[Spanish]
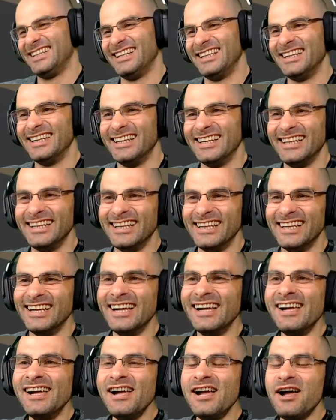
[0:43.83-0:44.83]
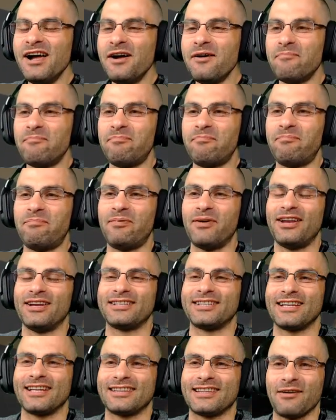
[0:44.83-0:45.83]
El que no nos aguanta. Pero
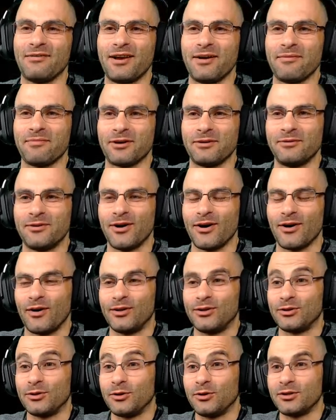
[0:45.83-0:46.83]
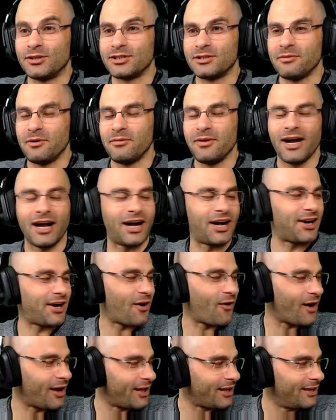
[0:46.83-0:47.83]
esa tabla, ¿cómo no aguantó? Si me había
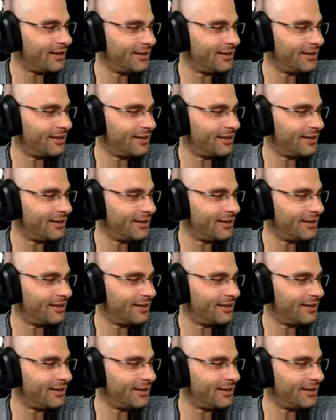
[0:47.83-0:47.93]
agarrado ahí.